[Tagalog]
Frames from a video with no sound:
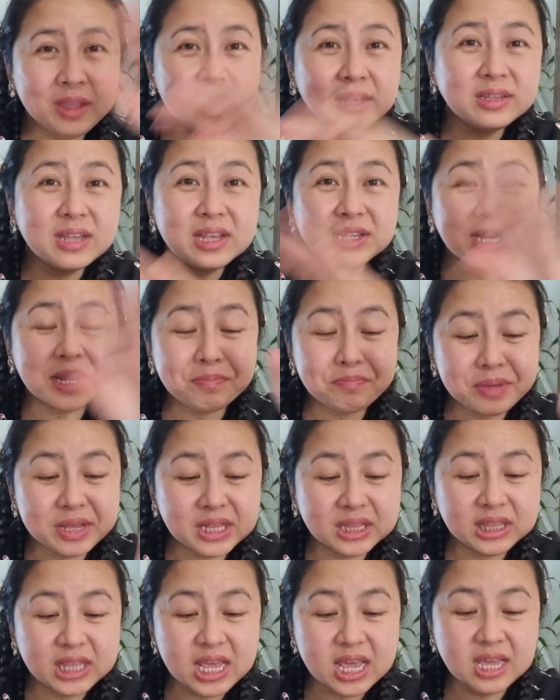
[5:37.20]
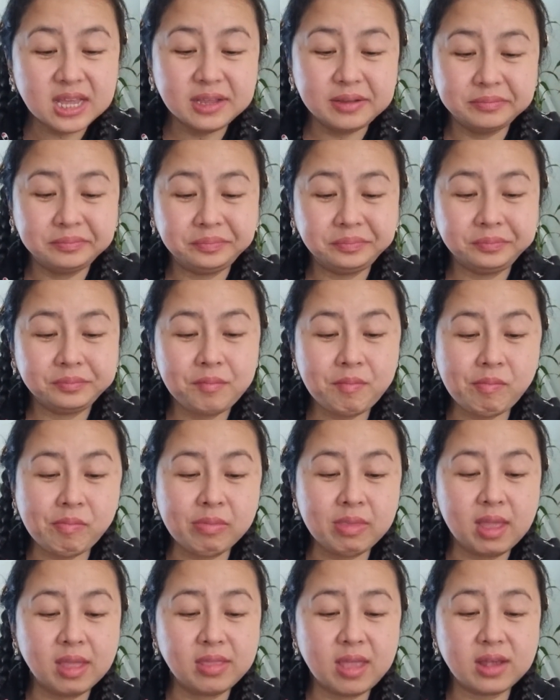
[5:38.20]
sa isang building,
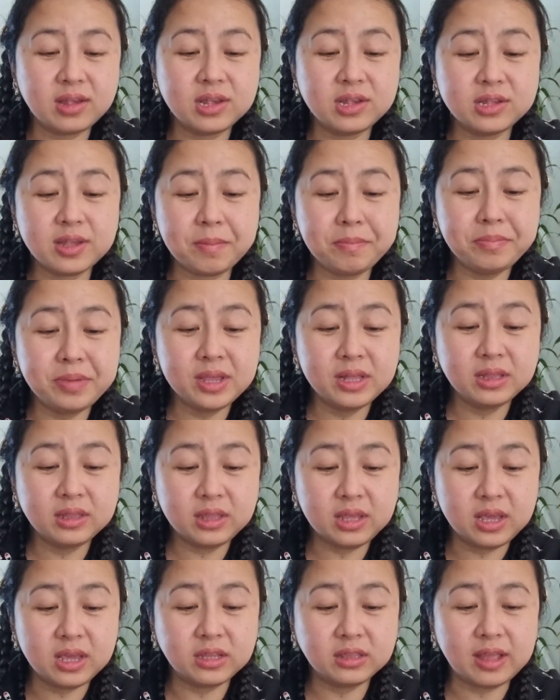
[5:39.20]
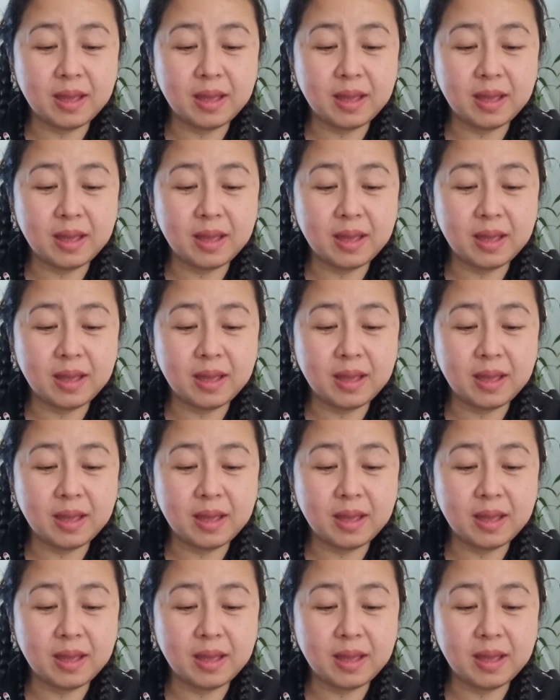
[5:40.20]
nasa isang building,